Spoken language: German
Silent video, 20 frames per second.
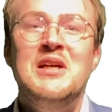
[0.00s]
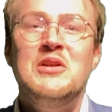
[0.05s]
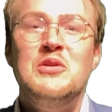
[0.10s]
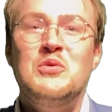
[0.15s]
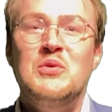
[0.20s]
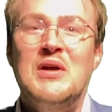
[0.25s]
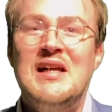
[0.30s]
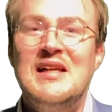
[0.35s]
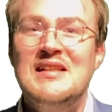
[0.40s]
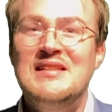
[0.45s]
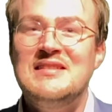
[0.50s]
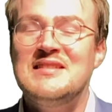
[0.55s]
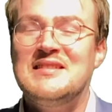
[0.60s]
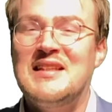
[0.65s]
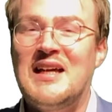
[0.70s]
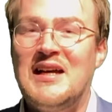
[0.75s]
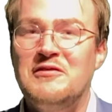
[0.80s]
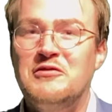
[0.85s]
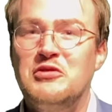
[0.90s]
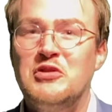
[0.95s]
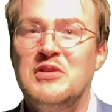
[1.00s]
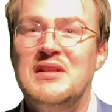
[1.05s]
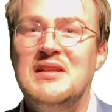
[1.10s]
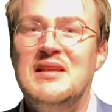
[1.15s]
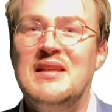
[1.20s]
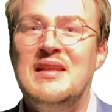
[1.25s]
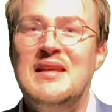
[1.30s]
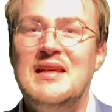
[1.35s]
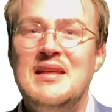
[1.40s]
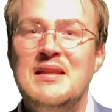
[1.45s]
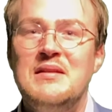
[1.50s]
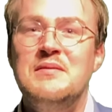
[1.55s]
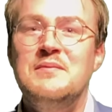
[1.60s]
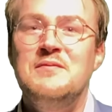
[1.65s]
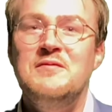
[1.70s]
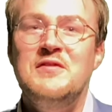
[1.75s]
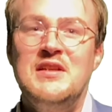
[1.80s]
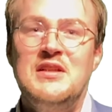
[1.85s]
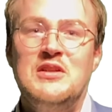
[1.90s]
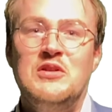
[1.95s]
Du erhältst dafür in
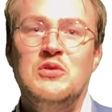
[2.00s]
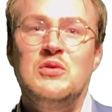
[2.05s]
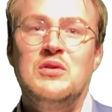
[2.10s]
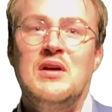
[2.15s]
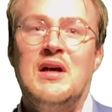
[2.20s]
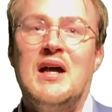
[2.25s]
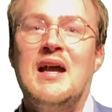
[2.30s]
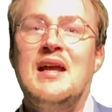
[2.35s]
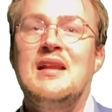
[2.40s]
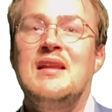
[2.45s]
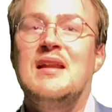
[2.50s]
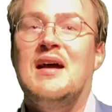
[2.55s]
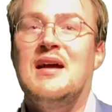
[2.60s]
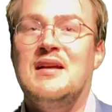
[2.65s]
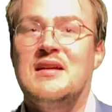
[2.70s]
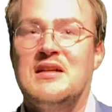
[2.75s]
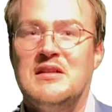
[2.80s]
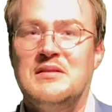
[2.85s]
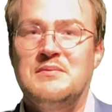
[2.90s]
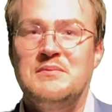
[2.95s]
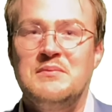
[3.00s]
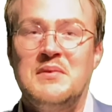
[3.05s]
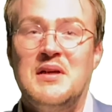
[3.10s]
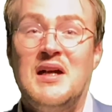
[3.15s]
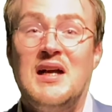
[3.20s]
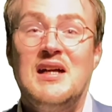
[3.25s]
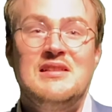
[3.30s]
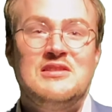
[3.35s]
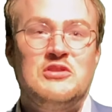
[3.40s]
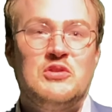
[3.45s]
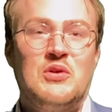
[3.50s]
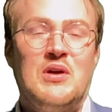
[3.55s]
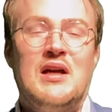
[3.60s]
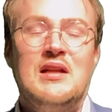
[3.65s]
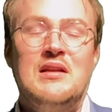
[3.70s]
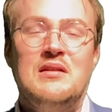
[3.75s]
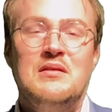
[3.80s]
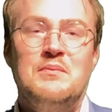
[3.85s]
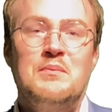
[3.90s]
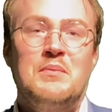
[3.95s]
jedem Video einen Anker, also
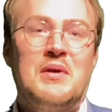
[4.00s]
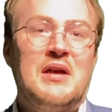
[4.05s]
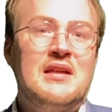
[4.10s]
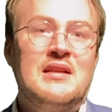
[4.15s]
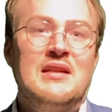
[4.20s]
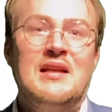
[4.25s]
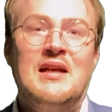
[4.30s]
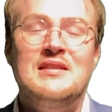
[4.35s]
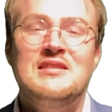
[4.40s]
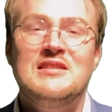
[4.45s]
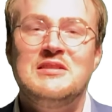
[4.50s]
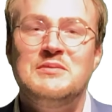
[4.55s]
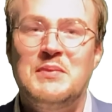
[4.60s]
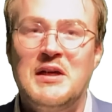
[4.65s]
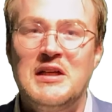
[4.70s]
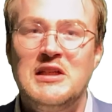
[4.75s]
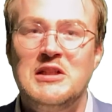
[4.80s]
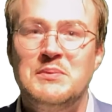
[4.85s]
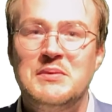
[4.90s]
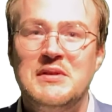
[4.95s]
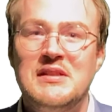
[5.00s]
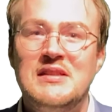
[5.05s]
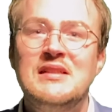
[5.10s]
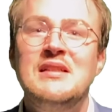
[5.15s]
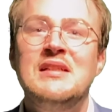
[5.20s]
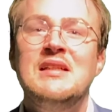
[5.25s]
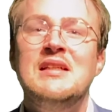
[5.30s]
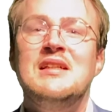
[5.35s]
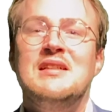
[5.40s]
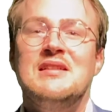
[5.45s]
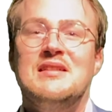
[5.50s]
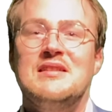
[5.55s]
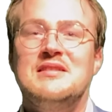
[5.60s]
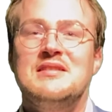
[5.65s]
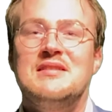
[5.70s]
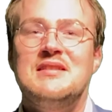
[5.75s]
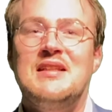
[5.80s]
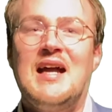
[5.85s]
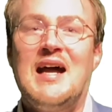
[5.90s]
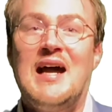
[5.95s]
ein prägnantes Beispiel, das
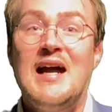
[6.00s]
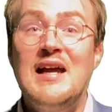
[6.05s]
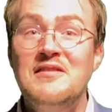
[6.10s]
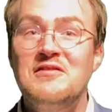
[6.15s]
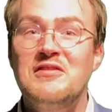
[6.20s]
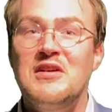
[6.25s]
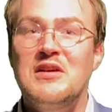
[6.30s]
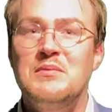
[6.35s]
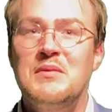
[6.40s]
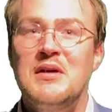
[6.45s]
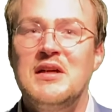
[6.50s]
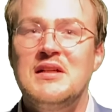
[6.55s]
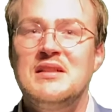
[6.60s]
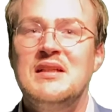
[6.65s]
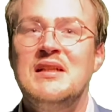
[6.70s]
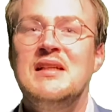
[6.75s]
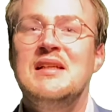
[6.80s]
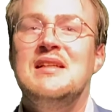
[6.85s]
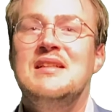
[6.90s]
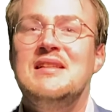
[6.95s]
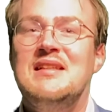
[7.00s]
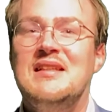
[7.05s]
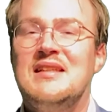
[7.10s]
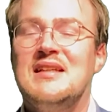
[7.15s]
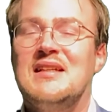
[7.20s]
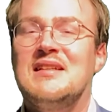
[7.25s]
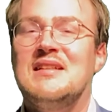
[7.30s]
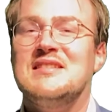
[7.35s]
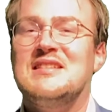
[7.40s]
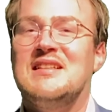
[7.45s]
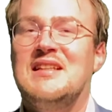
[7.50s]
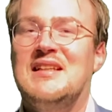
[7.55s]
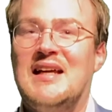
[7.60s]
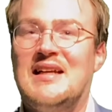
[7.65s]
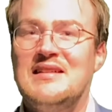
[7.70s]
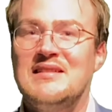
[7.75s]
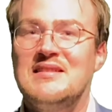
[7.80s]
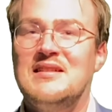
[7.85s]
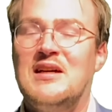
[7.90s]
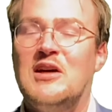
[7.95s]
es dir einfach macht, dich an das
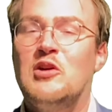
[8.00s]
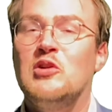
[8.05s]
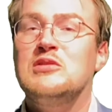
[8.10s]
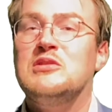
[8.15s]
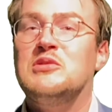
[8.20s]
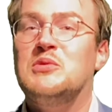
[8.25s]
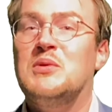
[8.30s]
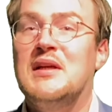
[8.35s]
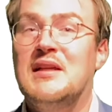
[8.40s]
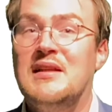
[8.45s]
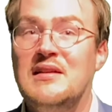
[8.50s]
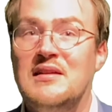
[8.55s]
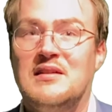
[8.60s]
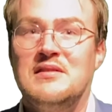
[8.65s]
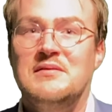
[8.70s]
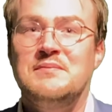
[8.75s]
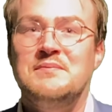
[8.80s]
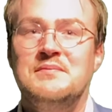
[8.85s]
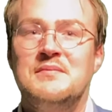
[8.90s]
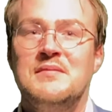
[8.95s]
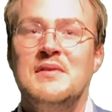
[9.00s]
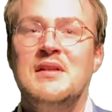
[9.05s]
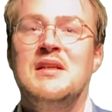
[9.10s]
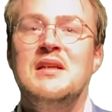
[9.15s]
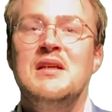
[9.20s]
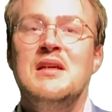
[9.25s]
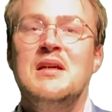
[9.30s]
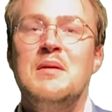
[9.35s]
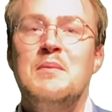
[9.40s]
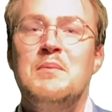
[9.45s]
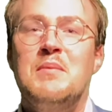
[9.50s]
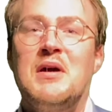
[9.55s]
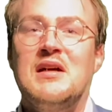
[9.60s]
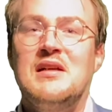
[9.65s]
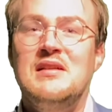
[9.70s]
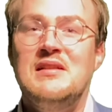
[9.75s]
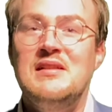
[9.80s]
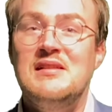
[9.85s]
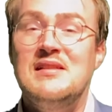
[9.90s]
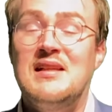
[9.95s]
Gelernte auch zu erinnern.
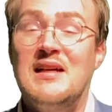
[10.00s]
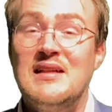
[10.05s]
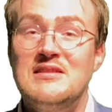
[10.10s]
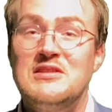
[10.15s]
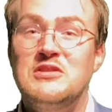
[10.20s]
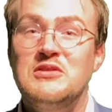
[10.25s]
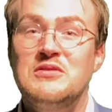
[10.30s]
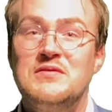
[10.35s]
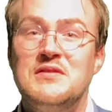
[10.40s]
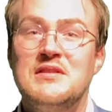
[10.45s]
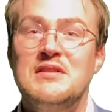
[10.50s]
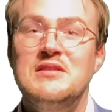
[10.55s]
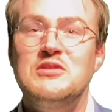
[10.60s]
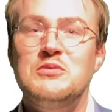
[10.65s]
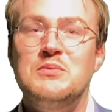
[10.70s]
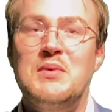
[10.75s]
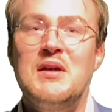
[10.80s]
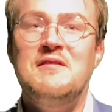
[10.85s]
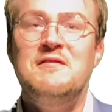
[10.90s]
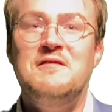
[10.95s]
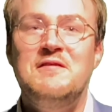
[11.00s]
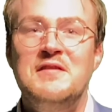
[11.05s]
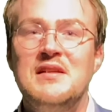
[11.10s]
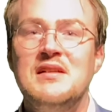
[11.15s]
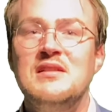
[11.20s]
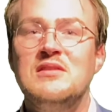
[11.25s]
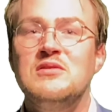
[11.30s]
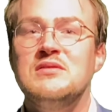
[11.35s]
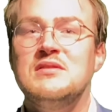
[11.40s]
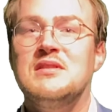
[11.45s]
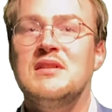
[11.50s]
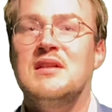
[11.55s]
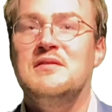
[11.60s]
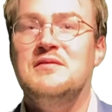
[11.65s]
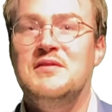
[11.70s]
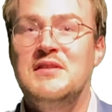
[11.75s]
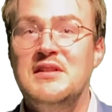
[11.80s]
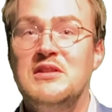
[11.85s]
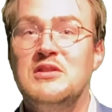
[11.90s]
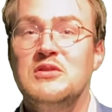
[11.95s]
Parallel dazu findest du bei vielen
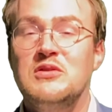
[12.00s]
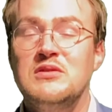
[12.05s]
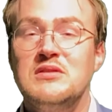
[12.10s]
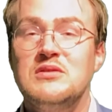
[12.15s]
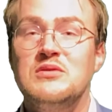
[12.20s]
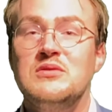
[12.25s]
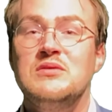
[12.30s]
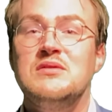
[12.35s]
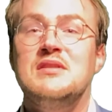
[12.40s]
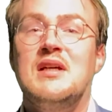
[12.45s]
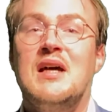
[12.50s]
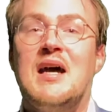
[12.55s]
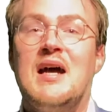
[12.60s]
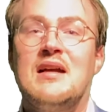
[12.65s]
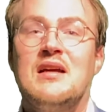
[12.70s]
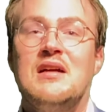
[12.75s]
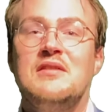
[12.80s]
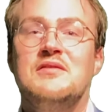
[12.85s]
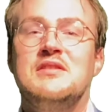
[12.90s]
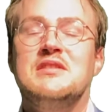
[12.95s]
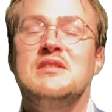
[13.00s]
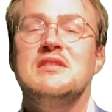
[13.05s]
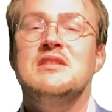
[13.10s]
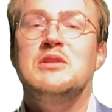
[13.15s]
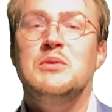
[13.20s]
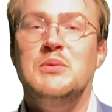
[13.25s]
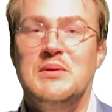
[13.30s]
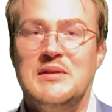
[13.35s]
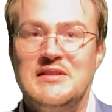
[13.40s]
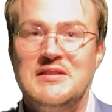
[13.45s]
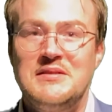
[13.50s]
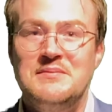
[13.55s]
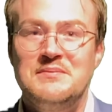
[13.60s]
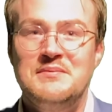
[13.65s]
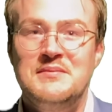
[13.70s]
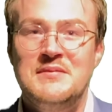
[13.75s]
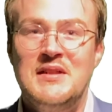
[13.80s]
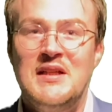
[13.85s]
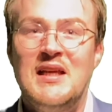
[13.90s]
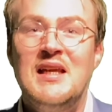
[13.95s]
unserer Videos unser Ankerwissen-Quiz.
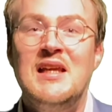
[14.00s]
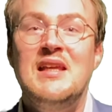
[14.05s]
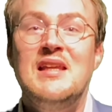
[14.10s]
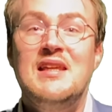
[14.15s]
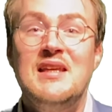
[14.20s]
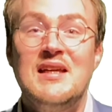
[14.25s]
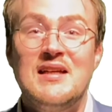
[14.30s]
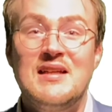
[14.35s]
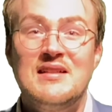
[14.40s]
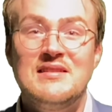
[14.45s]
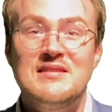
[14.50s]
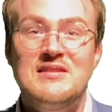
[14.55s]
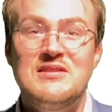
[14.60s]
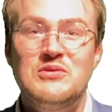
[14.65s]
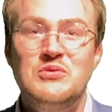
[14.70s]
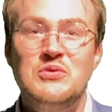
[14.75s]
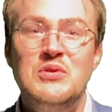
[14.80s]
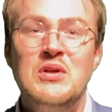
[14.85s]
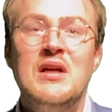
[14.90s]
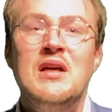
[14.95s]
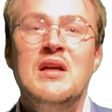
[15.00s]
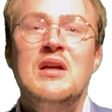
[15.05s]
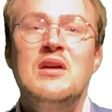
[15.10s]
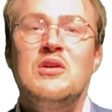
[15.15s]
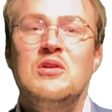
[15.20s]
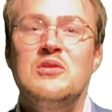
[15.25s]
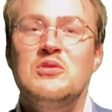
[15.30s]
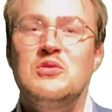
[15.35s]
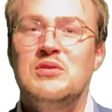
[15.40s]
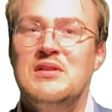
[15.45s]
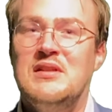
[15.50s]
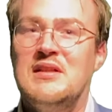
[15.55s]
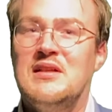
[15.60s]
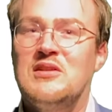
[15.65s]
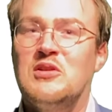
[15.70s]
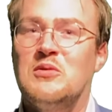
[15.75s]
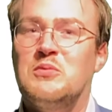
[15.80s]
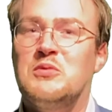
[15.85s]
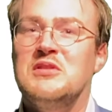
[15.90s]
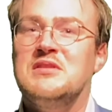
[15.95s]
Hier kannst du
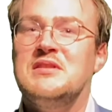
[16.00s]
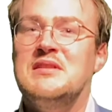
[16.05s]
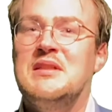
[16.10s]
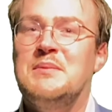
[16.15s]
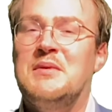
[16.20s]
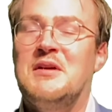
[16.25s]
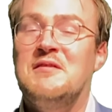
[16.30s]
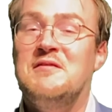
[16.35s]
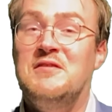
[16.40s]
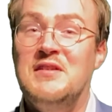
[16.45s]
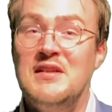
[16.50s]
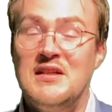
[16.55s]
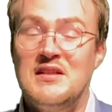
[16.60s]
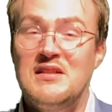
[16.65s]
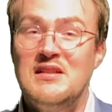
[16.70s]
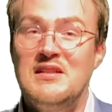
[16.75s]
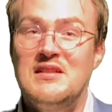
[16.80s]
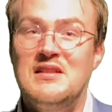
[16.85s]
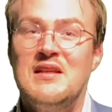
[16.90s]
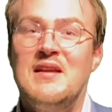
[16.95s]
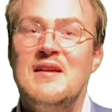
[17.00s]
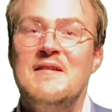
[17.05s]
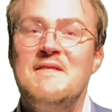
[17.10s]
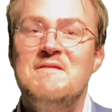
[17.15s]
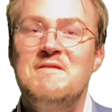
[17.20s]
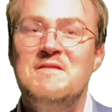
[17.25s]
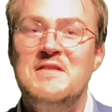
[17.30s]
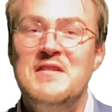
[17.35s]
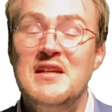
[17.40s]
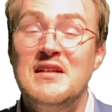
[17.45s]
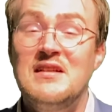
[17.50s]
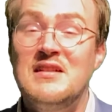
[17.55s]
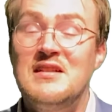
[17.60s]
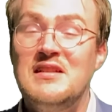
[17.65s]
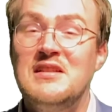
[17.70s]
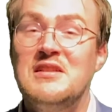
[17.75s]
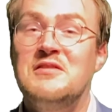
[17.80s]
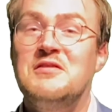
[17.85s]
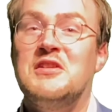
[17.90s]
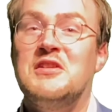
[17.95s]
kontrollieren, ob du das Thema wirklich, wirklich